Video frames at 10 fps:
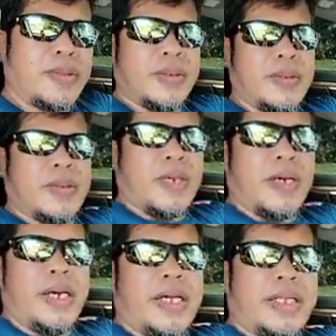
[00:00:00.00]

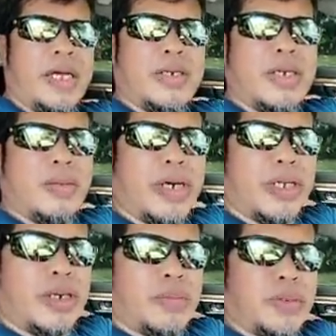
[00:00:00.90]
Nakikita nyo yan mga
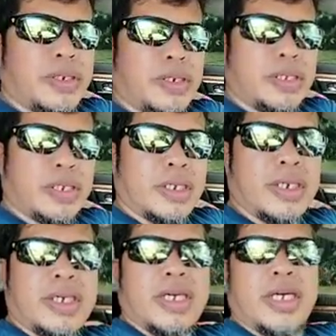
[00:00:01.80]
drops.
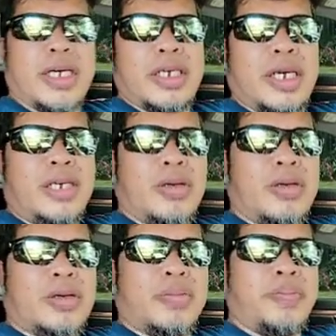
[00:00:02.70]
Yan yung
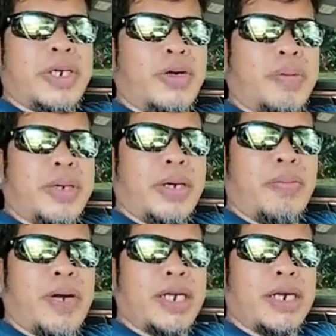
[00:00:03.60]
Pinoy Big
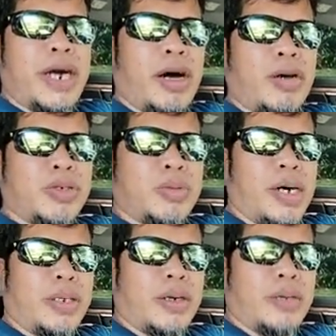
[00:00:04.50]
Brother House mga
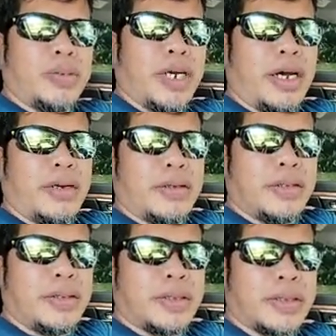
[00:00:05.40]
drops. yan o. Oh.
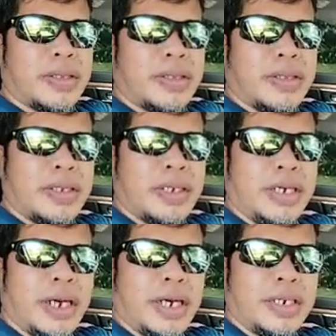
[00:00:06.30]

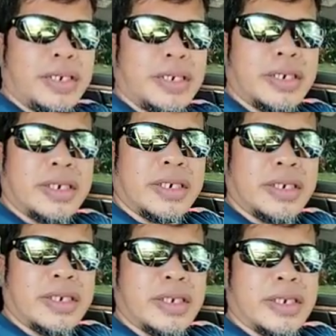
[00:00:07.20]
Yan.
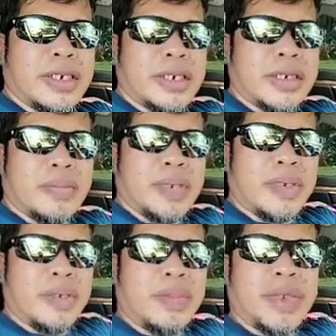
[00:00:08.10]
Pinoy
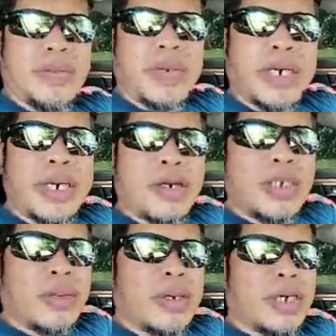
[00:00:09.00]
Big Brother House yan
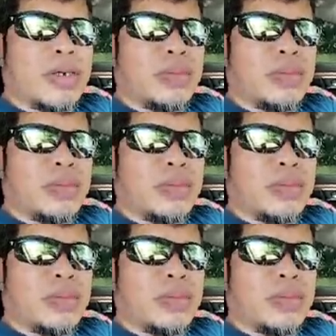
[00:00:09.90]
mga drops.